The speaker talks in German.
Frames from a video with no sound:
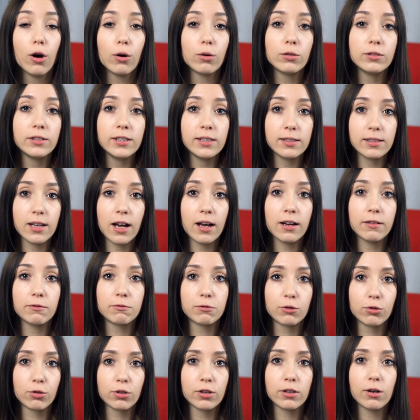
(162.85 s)
Und
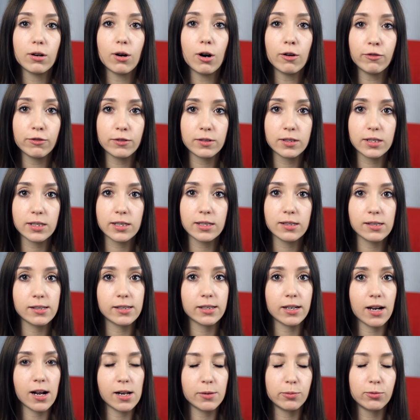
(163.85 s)
dieser wurde
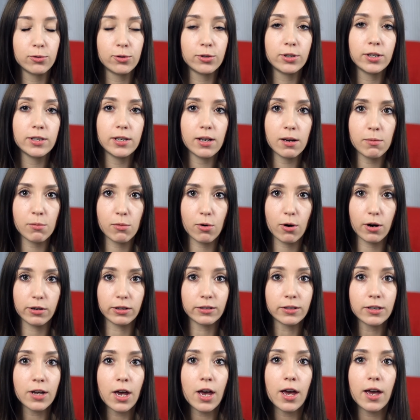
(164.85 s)
offensichtlich kaltblütig
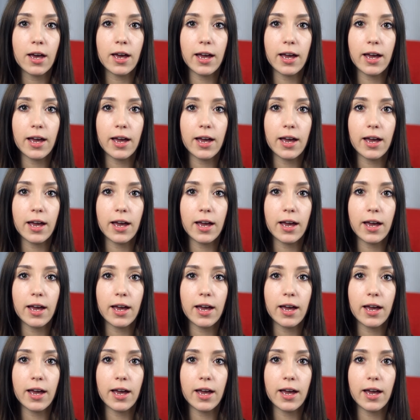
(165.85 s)
ermordet.